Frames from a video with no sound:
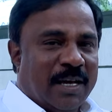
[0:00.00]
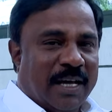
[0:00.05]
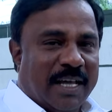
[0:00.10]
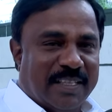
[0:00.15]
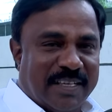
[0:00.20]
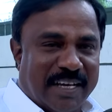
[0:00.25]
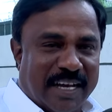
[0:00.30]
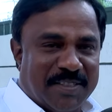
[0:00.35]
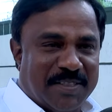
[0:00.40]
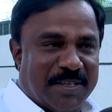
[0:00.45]

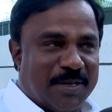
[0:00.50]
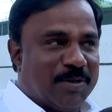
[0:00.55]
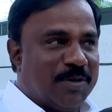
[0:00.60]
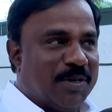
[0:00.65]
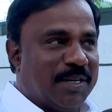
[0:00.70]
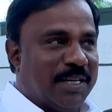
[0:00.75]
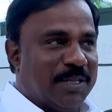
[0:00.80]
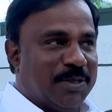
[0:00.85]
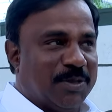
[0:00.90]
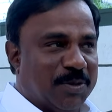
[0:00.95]
அது
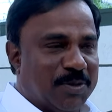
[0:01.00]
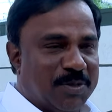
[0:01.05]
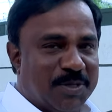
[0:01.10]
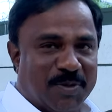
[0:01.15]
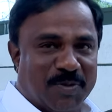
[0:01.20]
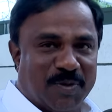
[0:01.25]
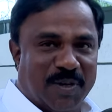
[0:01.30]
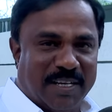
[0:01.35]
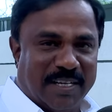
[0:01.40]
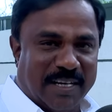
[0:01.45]
கந்தரகோட்டை
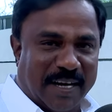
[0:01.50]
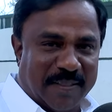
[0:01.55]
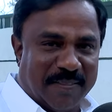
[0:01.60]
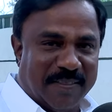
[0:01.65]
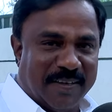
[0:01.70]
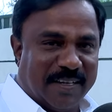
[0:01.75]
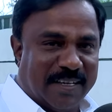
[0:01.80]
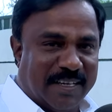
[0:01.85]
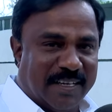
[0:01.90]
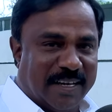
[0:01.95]
தொகுதிக்குள்ளே
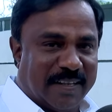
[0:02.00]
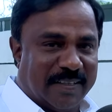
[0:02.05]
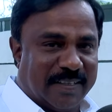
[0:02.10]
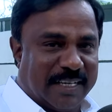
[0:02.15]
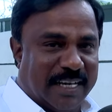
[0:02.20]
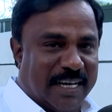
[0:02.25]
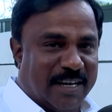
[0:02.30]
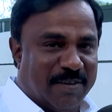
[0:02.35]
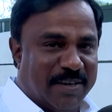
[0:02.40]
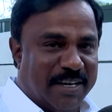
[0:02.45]

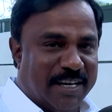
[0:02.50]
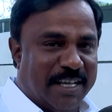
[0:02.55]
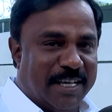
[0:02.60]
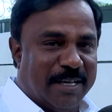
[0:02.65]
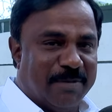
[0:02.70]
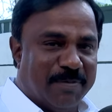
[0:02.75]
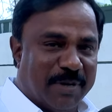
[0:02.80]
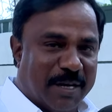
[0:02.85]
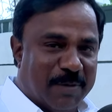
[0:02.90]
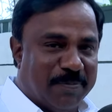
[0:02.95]
நடந்திருக்குங்கிறதுக்காக வேண்டி
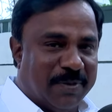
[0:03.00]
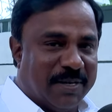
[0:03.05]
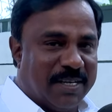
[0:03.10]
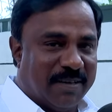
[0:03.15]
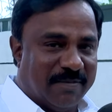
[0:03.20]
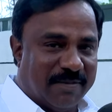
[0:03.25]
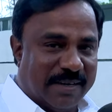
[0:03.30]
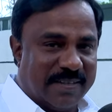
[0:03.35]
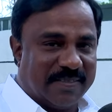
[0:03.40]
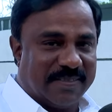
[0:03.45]

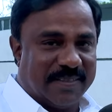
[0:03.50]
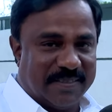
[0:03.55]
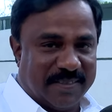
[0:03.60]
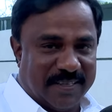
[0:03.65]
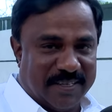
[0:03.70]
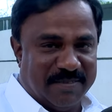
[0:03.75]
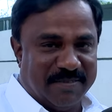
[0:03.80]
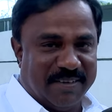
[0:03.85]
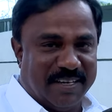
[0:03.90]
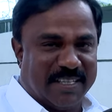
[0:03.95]
மிகப்பெரிய
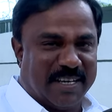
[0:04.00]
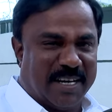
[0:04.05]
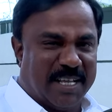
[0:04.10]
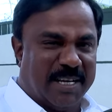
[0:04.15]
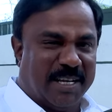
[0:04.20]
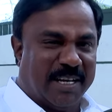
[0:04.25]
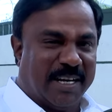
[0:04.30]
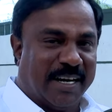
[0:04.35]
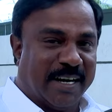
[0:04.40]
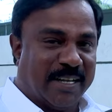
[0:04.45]
வருத்தத்தையும்
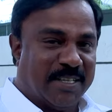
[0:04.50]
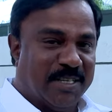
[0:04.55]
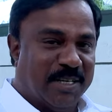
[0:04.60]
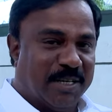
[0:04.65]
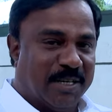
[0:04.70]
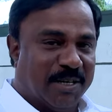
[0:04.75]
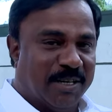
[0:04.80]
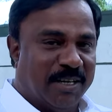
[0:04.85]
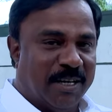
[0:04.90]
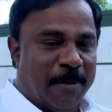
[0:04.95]
வேதனையும் நாங்கள்
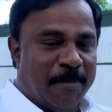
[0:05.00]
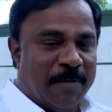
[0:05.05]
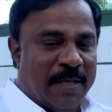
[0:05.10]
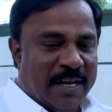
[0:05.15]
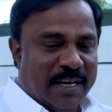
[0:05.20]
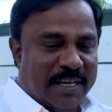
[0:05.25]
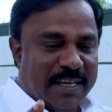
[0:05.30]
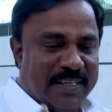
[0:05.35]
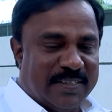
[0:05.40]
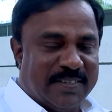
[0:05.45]
அடைஞ்சிருக்கிறோம்
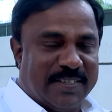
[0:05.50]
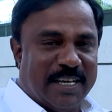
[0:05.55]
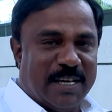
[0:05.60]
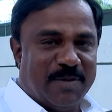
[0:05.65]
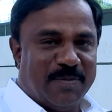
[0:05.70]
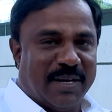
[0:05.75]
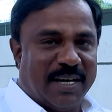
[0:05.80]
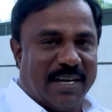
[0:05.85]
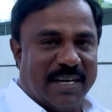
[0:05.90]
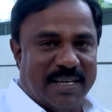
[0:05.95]

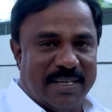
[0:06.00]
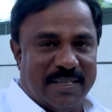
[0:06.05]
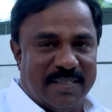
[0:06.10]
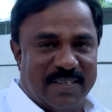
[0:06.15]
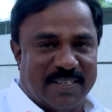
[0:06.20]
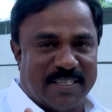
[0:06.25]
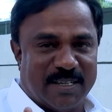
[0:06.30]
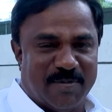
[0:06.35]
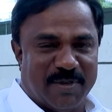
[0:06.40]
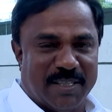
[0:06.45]
நிச்சயமாக
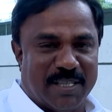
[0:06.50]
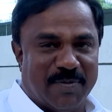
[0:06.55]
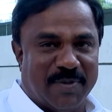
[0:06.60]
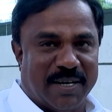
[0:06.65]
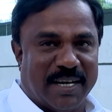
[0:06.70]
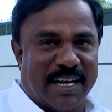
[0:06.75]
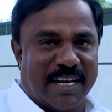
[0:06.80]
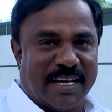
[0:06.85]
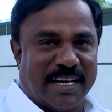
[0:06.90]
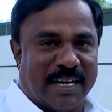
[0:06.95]
இது
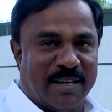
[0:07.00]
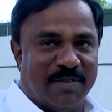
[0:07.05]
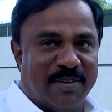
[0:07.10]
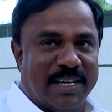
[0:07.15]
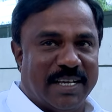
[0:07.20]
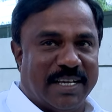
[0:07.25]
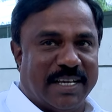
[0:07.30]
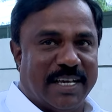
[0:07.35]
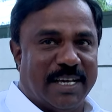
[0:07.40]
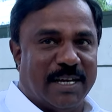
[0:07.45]
சம்பந்தமான
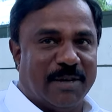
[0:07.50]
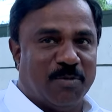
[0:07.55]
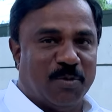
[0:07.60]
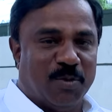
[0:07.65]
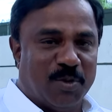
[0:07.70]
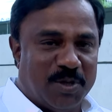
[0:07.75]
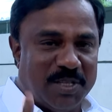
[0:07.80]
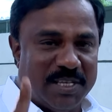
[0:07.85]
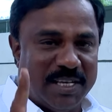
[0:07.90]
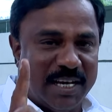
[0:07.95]
நடவடிக்கையை
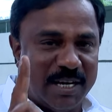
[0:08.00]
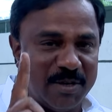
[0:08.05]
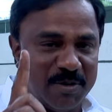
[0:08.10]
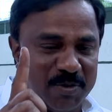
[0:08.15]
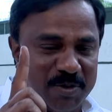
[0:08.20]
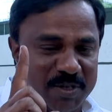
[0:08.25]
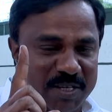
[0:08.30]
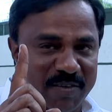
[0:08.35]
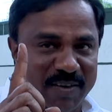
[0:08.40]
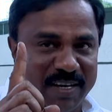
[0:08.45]
உறுதியாக
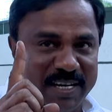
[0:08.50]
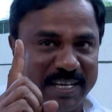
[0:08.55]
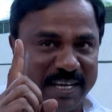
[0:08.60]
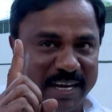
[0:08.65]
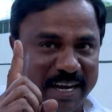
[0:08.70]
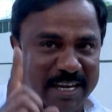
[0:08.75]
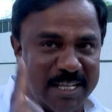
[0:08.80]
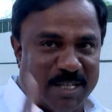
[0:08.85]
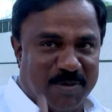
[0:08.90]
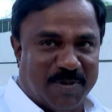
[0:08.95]
குற்றவாளியை
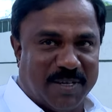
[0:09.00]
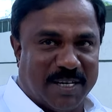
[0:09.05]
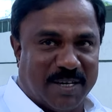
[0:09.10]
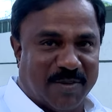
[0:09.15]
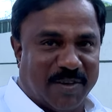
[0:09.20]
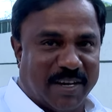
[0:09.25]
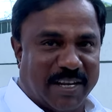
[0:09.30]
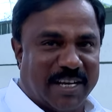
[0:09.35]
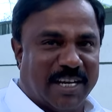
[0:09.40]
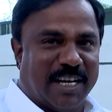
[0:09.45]
கைது பண்ணுற
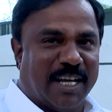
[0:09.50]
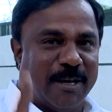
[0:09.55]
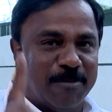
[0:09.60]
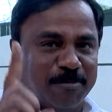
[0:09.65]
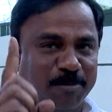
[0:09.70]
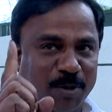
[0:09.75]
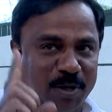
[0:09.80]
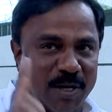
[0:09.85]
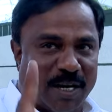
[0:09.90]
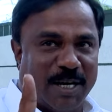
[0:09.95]
வரைக்கும்
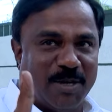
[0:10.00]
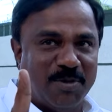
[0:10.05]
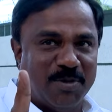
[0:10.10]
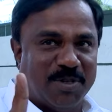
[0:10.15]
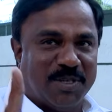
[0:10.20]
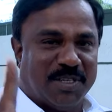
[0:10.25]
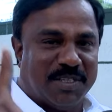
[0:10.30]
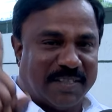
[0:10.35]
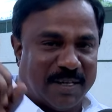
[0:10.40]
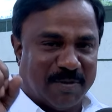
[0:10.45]
நாங்கள்
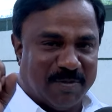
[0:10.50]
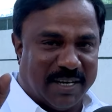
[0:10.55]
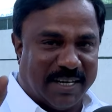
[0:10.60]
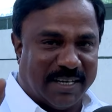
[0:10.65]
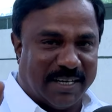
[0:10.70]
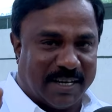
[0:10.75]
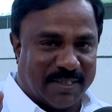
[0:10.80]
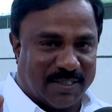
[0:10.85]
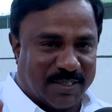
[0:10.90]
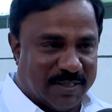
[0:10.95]
போராடுவோம்னு
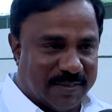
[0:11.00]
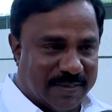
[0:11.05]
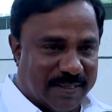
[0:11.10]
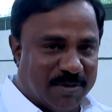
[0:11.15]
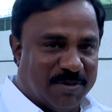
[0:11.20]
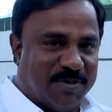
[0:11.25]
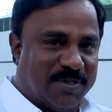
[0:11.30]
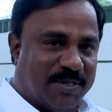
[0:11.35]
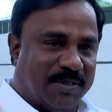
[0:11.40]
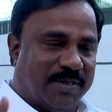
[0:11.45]
தமிழ்நாடு அரசுக்கு
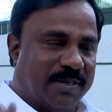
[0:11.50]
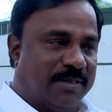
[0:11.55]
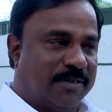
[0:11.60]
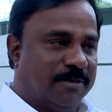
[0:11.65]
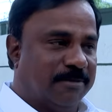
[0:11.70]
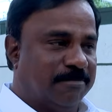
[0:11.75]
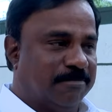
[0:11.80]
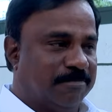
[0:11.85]
தெரிவிச்சிருக்கோம்